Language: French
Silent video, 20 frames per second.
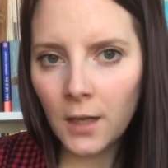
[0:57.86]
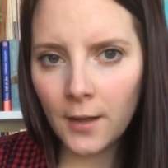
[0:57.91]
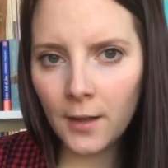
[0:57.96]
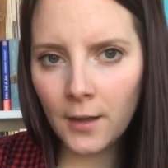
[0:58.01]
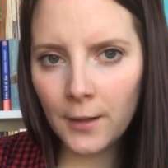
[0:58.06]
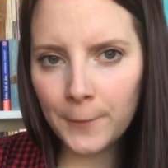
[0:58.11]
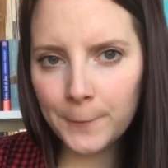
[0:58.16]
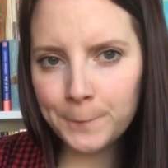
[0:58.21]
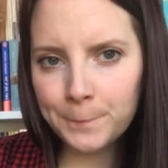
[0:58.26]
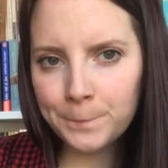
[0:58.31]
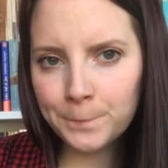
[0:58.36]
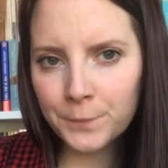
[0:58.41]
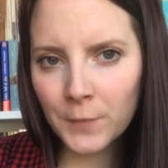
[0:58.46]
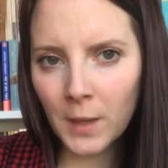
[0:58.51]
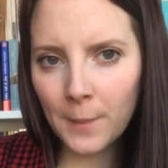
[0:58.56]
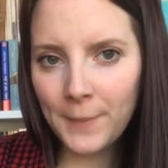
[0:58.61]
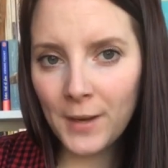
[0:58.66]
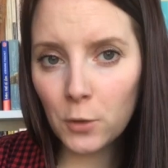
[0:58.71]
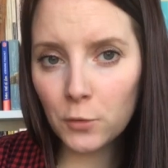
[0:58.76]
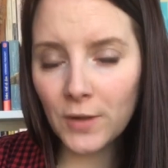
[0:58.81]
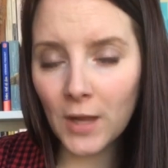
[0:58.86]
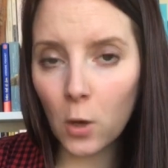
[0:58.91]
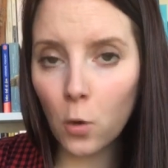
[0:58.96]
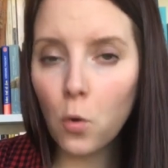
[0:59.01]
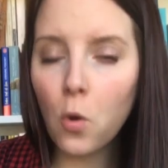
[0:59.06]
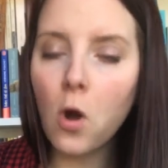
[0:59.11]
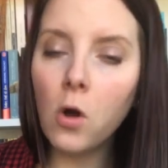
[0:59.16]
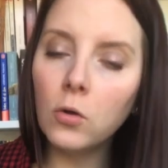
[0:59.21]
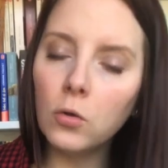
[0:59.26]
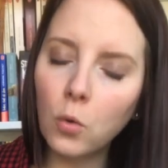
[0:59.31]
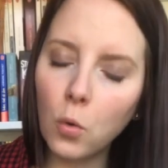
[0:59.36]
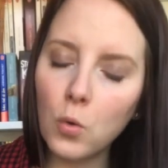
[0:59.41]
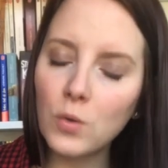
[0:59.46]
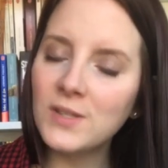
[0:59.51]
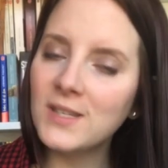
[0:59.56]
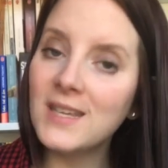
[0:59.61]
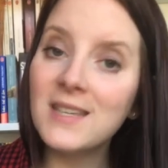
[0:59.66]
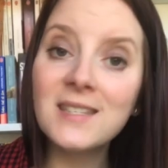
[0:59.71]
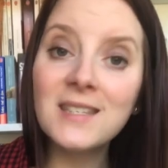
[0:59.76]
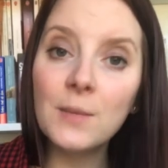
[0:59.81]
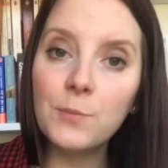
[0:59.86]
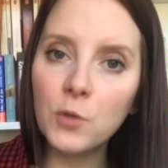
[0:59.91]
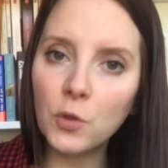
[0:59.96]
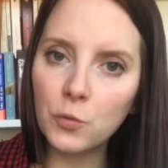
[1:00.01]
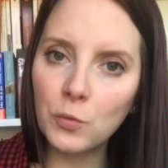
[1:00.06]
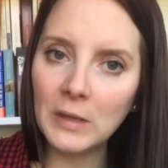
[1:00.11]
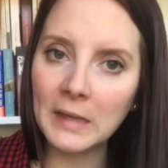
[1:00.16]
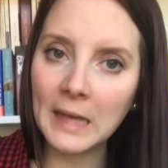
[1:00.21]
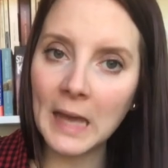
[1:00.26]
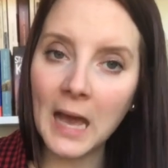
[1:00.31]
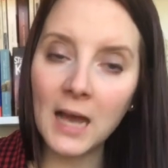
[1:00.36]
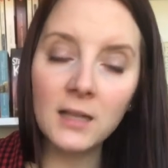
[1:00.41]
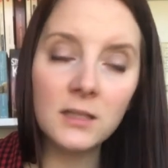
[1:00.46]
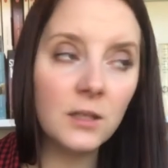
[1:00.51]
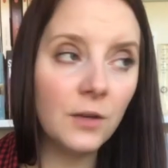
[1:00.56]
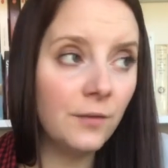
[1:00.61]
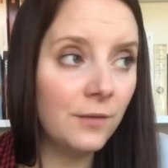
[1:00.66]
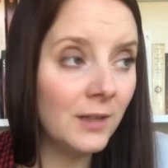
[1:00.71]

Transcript: Euh, mais le tarot, en gros, c'est 78 cartes,